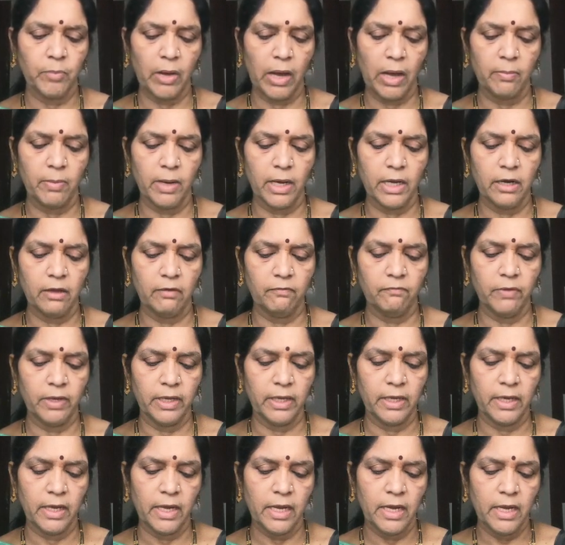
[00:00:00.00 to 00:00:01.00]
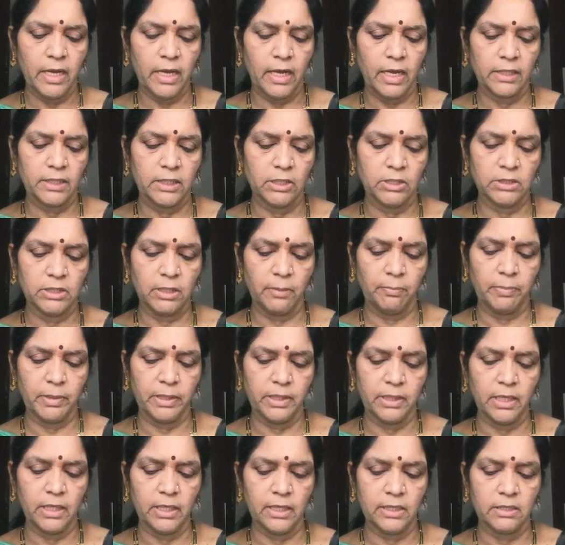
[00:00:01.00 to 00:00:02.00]
బాబా నవ్వి అతడు
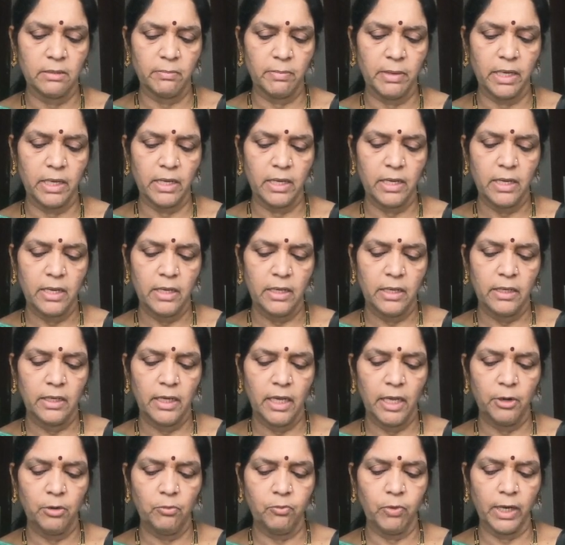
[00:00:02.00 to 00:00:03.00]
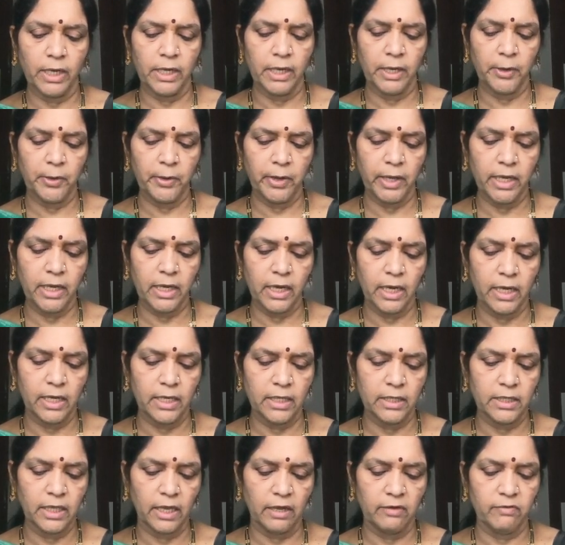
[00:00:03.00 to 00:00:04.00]
చెప్పింది నిజమే నేను ఫకీరునే
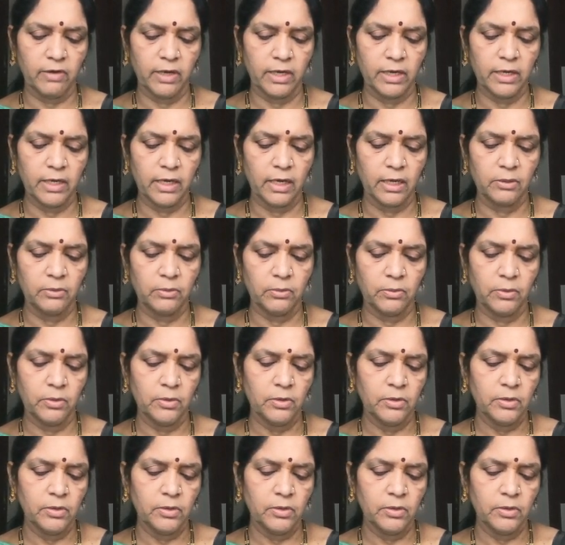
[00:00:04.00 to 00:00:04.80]
కానీ దైవాన్ని కాదు